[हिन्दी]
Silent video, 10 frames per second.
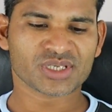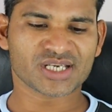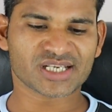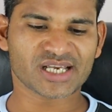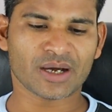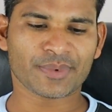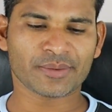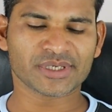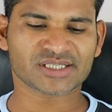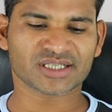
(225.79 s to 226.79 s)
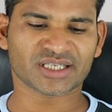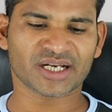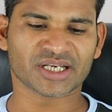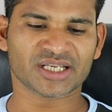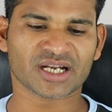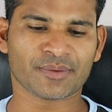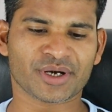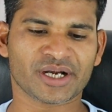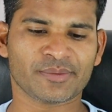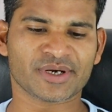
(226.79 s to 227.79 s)
जैसे कि यहाँ पर आप देख सकते हैं टेलीग्राम
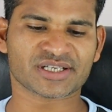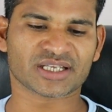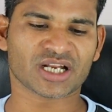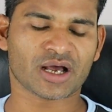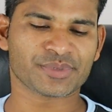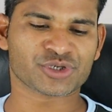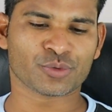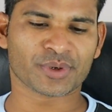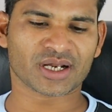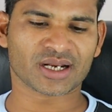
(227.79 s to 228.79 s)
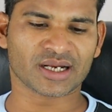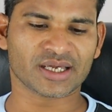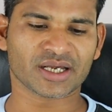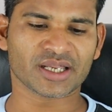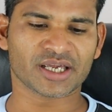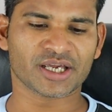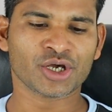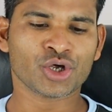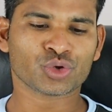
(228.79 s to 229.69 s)
रेडीमेड चैनल आप इसके ऊपर अगर क्लिक करेंगे